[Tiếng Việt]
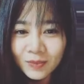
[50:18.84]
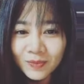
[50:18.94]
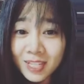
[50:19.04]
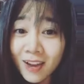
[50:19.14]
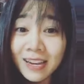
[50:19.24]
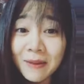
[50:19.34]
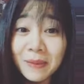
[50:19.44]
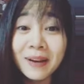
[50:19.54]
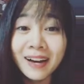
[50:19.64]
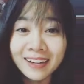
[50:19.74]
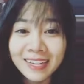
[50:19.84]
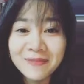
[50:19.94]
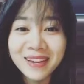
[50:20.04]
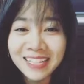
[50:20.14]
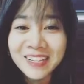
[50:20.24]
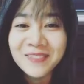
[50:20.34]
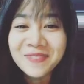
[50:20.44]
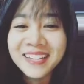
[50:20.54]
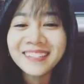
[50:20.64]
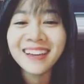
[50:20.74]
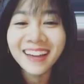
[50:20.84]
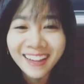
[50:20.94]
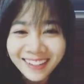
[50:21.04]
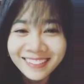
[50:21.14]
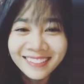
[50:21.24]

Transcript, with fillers: Son đẹp lắm hả? Ngày mai đánh tròn miếng nha